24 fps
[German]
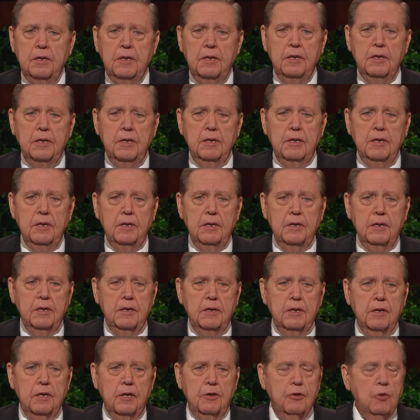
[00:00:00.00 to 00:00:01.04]
Denn ich
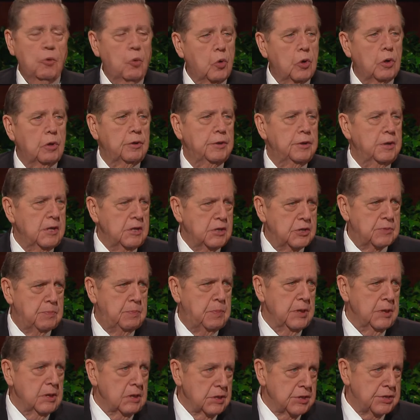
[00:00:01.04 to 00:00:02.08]
brauche
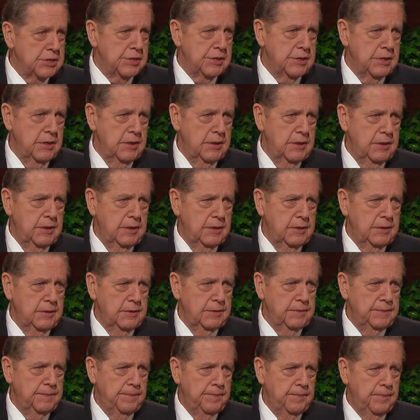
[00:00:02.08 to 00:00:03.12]
Barmherzigkeit
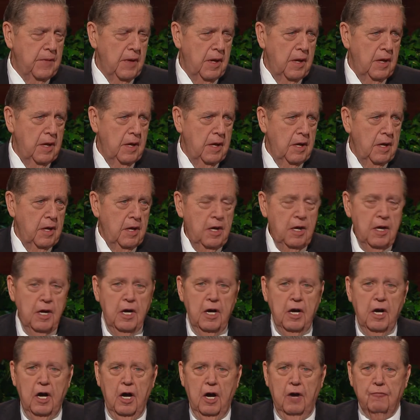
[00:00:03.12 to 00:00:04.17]
und die Welt
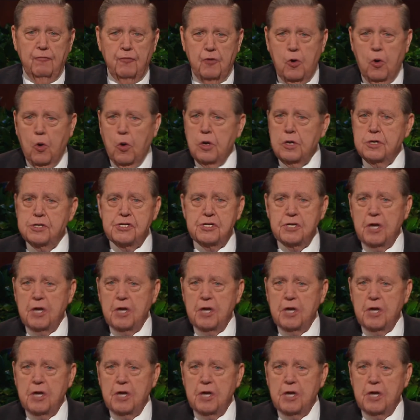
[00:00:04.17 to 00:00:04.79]
braucht Frieden.